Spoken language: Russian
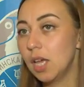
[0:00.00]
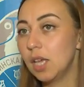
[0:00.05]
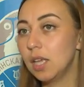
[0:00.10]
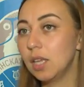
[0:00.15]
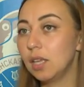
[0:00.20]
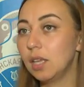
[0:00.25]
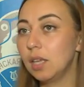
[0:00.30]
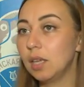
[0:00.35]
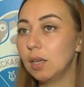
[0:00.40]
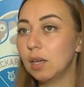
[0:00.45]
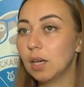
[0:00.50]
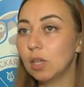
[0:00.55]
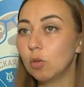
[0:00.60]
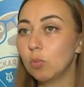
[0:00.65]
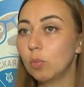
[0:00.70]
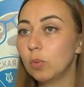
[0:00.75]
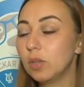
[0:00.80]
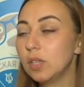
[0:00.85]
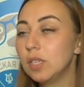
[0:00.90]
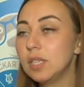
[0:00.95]
и оно
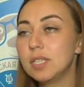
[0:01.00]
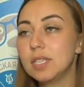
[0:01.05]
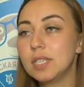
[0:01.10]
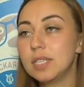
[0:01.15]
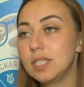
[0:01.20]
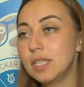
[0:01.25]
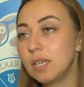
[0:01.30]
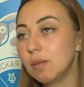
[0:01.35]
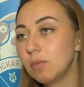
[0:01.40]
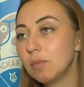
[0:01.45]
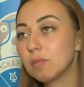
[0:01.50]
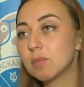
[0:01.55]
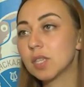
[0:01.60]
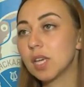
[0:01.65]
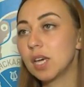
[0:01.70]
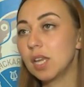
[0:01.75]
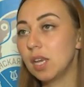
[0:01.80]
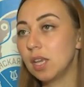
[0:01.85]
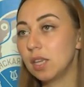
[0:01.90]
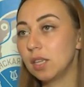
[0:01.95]
было не системным,
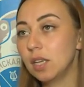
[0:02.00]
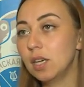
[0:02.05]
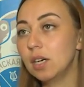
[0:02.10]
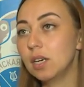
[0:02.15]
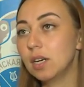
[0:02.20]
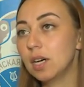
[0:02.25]
скорее, да,